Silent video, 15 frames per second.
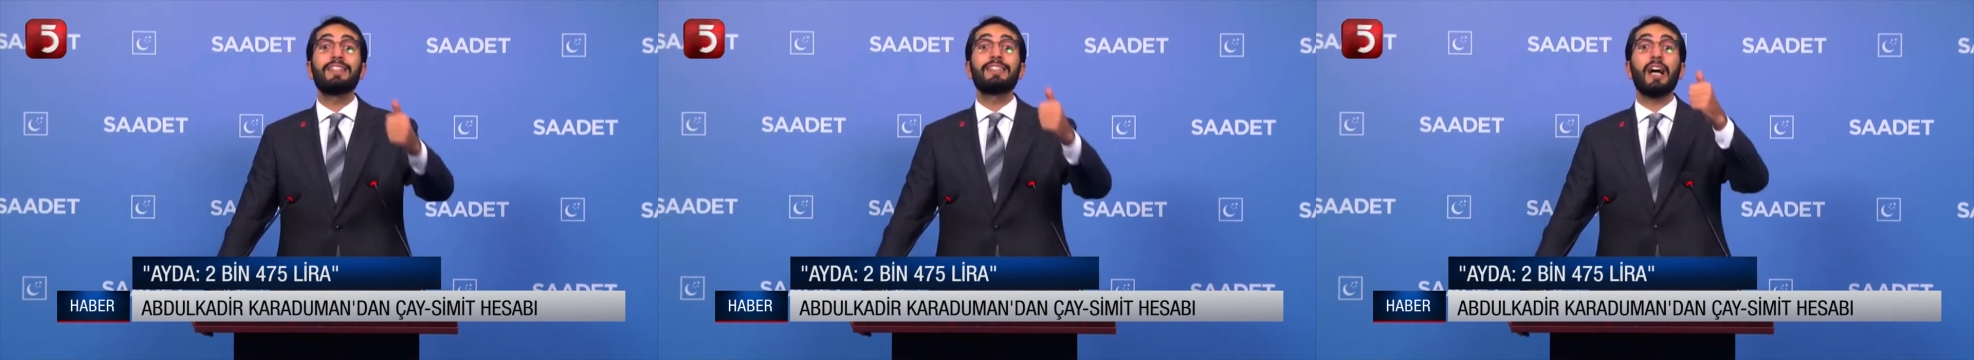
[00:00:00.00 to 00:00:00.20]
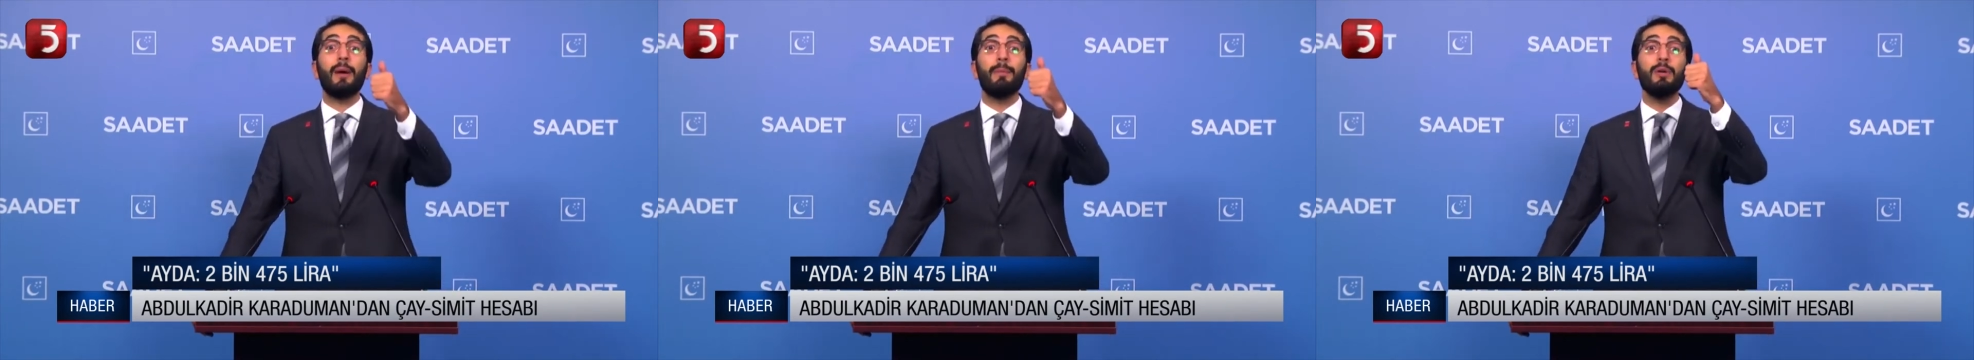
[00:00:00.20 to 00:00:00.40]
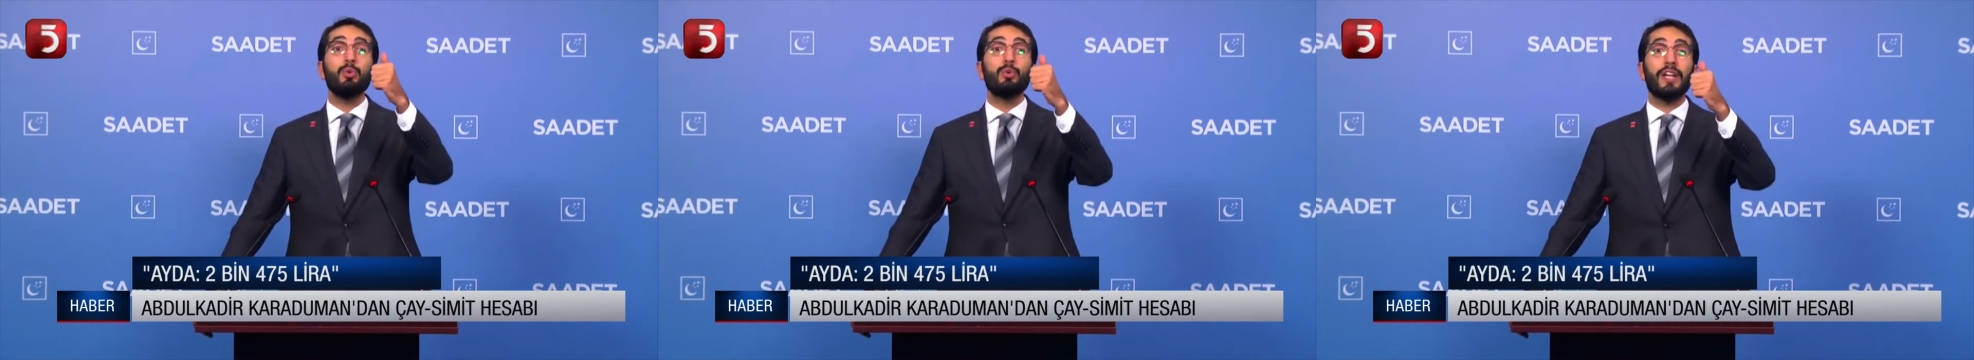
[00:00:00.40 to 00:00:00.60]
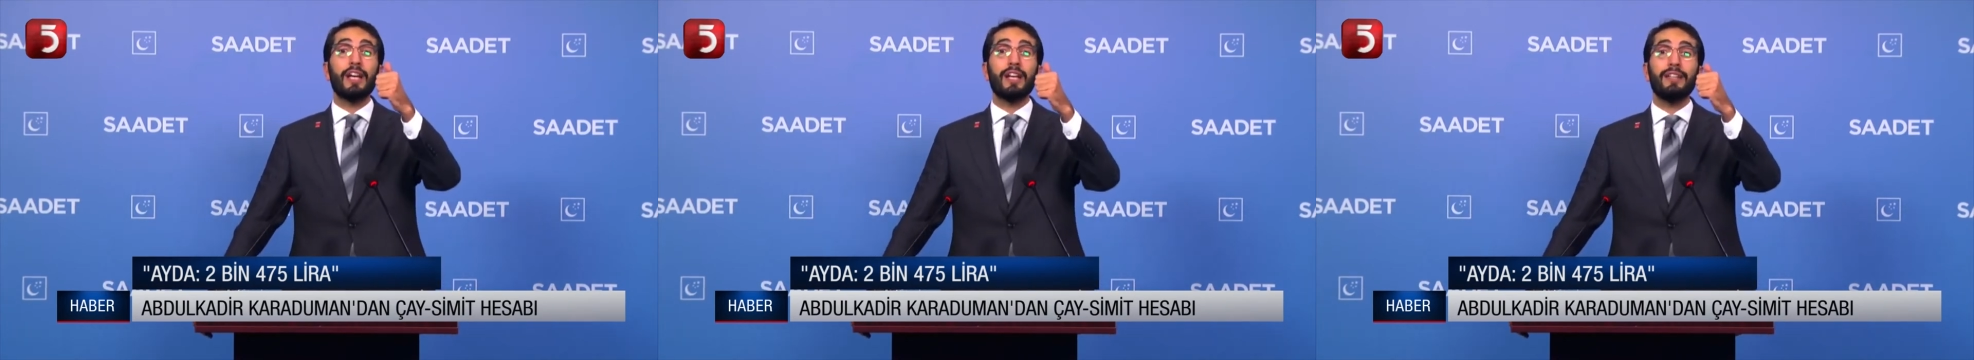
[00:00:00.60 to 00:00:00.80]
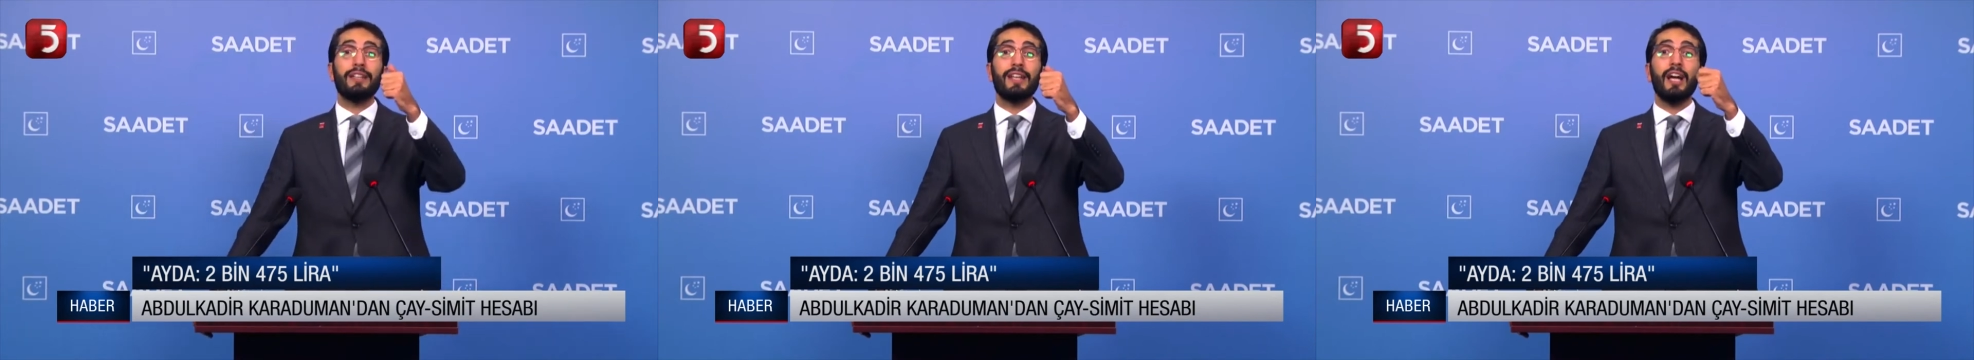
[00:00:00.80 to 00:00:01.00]
hesabı
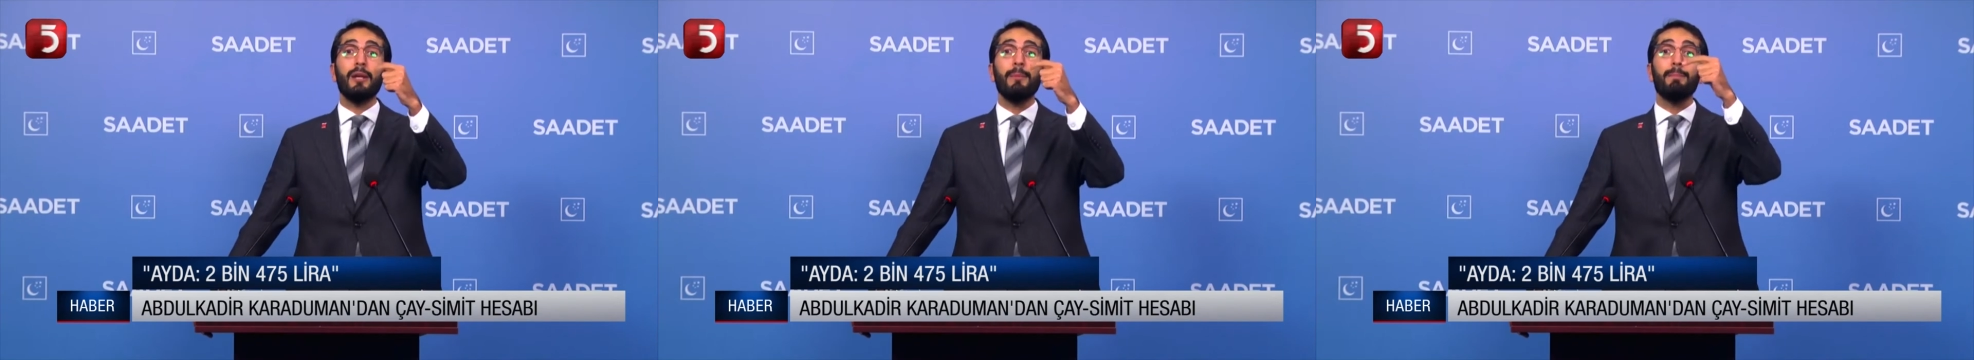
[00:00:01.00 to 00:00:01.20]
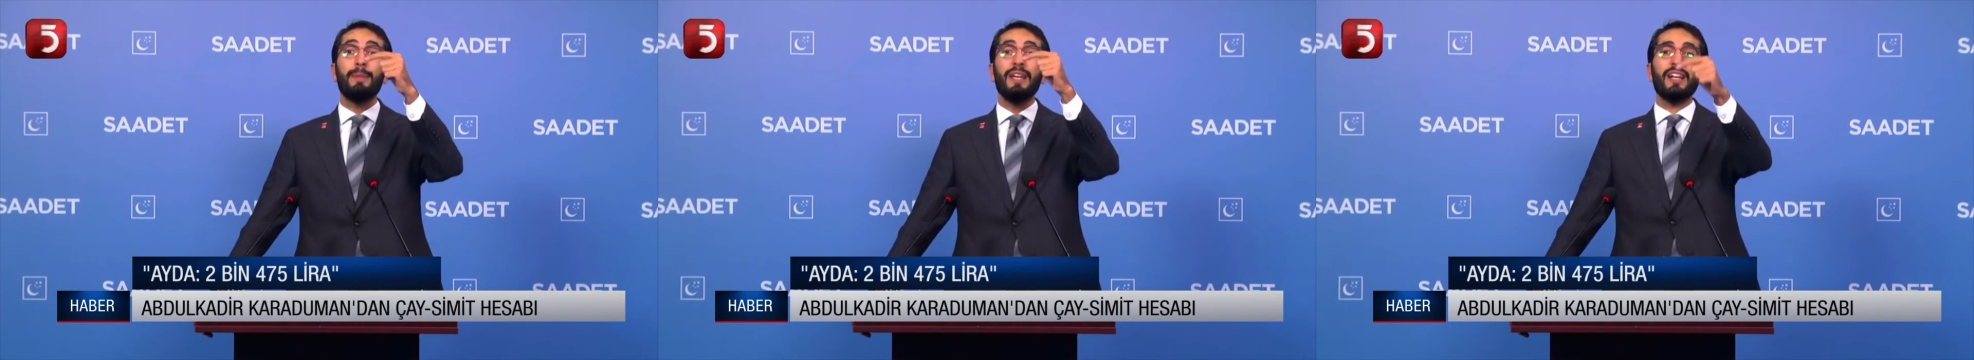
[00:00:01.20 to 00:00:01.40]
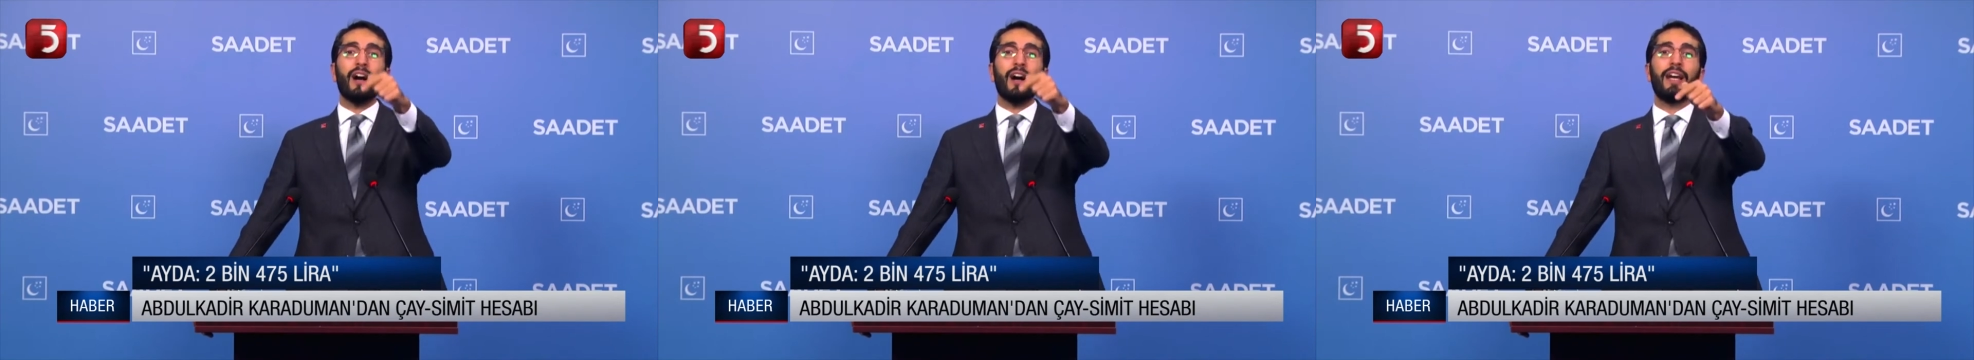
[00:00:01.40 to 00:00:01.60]
üzerinden bir